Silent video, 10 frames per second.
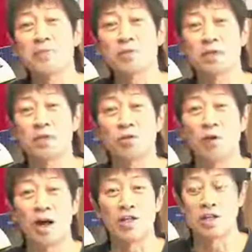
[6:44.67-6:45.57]
なんかこう
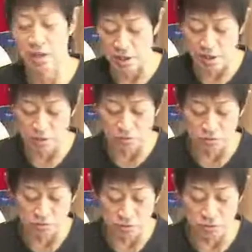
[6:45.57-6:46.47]
派手なね、こう
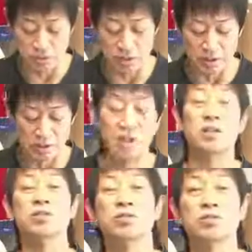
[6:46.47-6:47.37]
動きとかない、
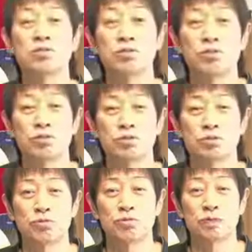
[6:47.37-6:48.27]
そういう手
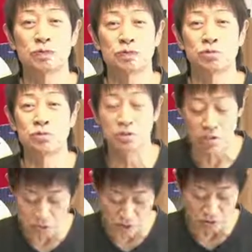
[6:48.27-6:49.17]
法が秀逸
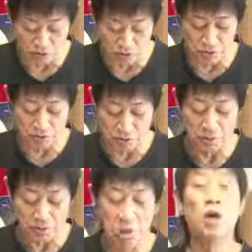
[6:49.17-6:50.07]
だなというふうに思い
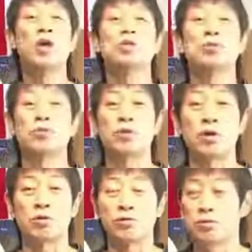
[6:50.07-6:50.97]
ます。そこにね、
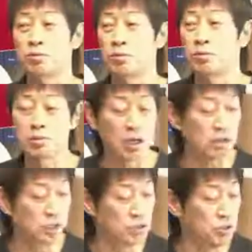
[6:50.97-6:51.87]
この空
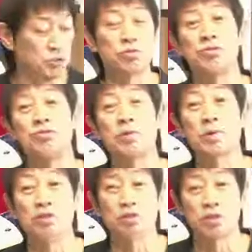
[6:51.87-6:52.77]
手キッドっていうこの
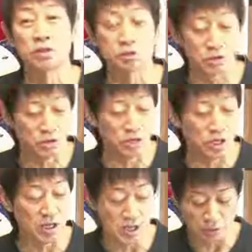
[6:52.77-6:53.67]
ベストキッドっていう
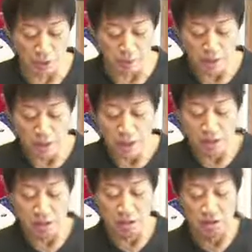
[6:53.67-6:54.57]
映画のね、
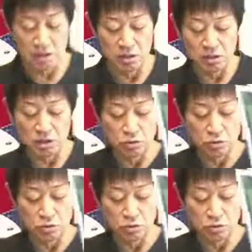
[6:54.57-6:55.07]
えー、真